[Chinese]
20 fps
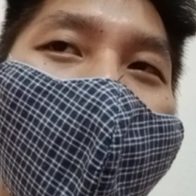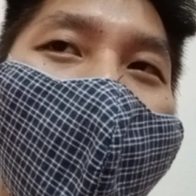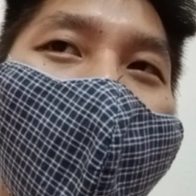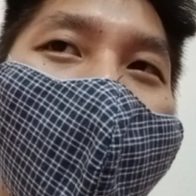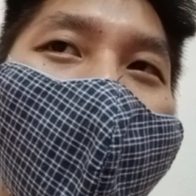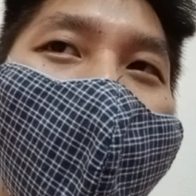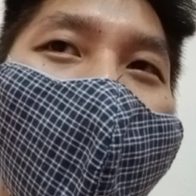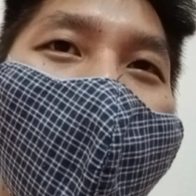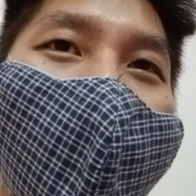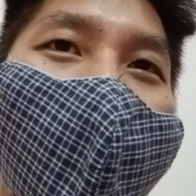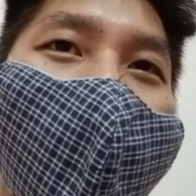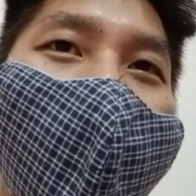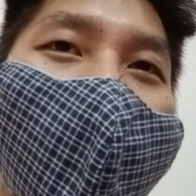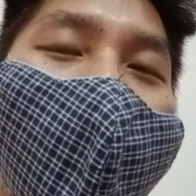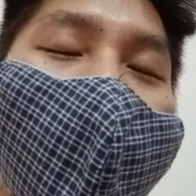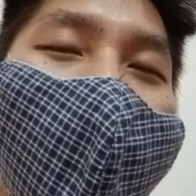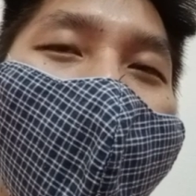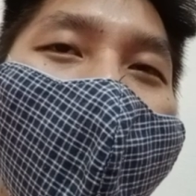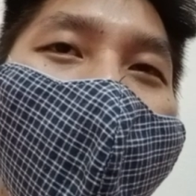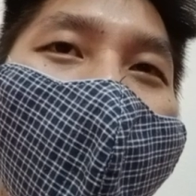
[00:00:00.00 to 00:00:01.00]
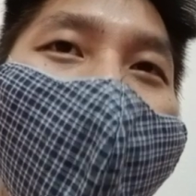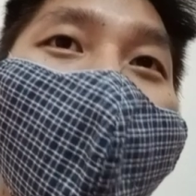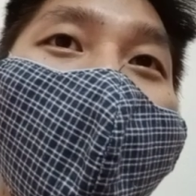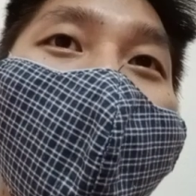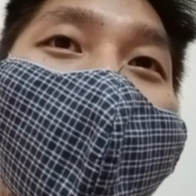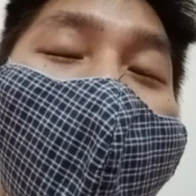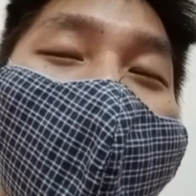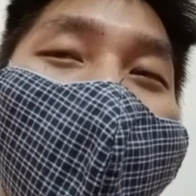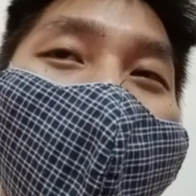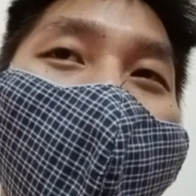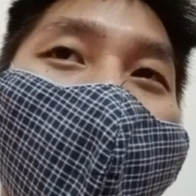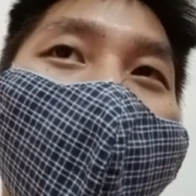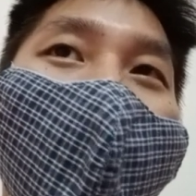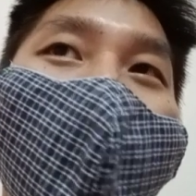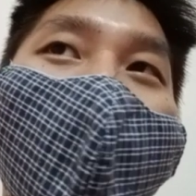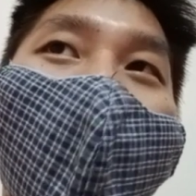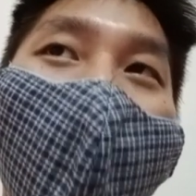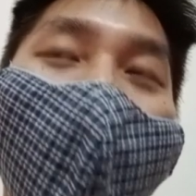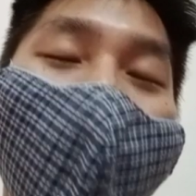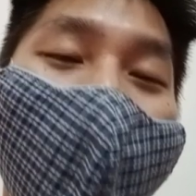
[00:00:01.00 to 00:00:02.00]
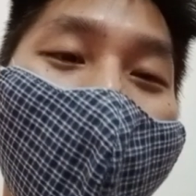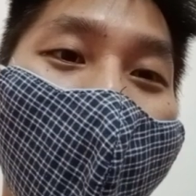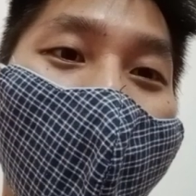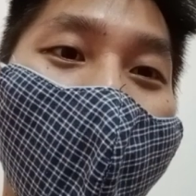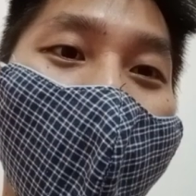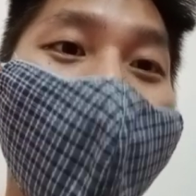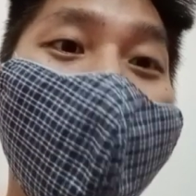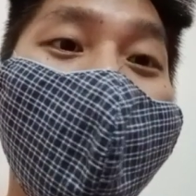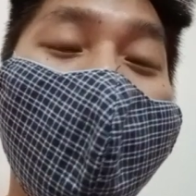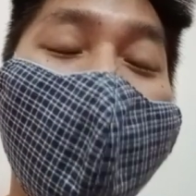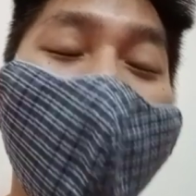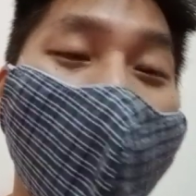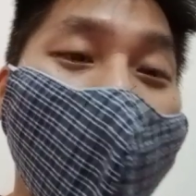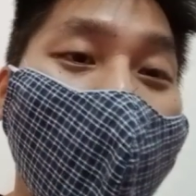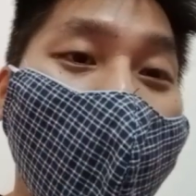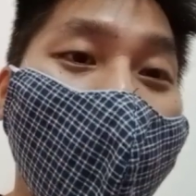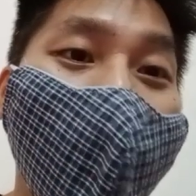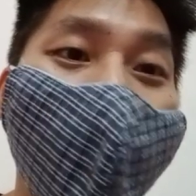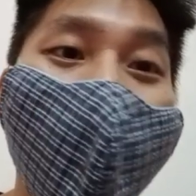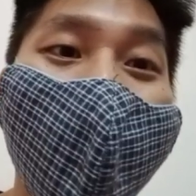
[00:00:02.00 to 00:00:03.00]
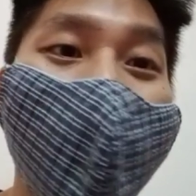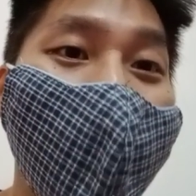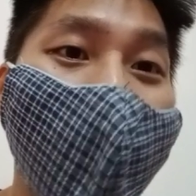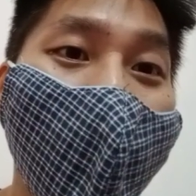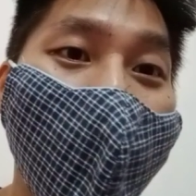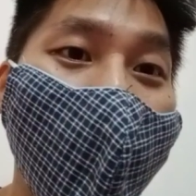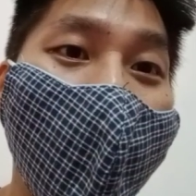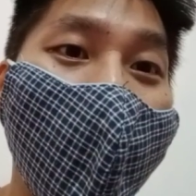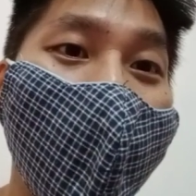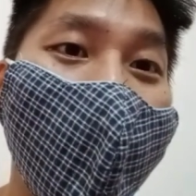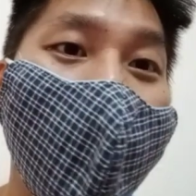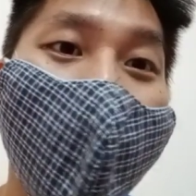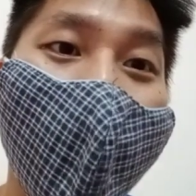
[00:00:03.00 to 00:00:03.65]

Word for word: 一呃，榴莲业者会倒闭啊，或者怎样了？我不知道啦。